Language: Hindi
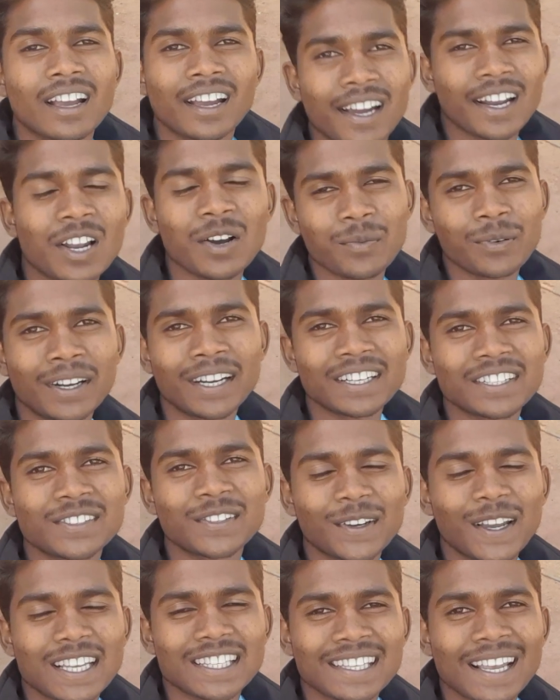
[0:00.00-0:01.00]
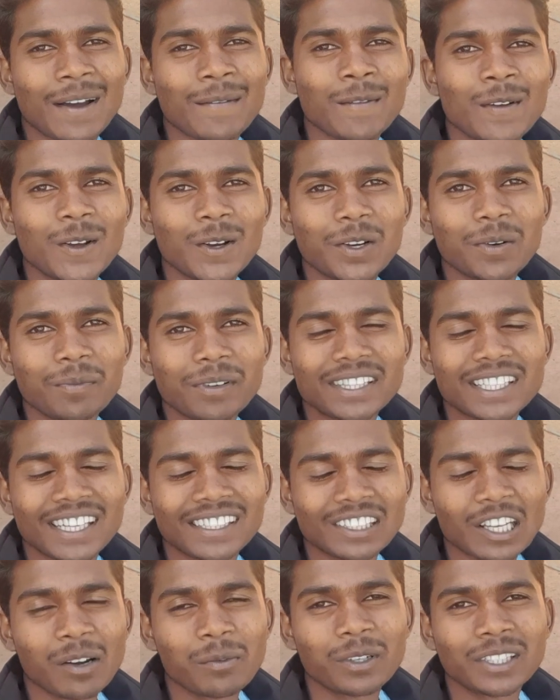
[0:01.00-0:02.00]
हेलो फ्रेंड्स तो कैसे हैं आप लोग उम्मीद
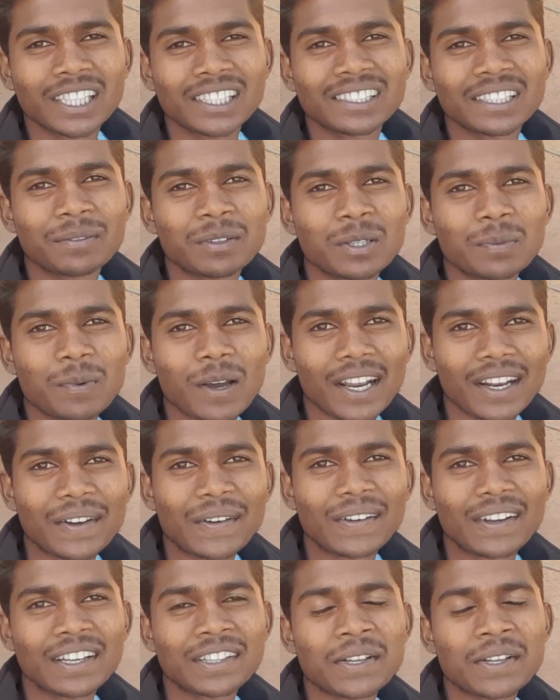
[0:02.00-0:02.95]
करता हूँ बहुत अच्छे बहुत प्यारे होंगे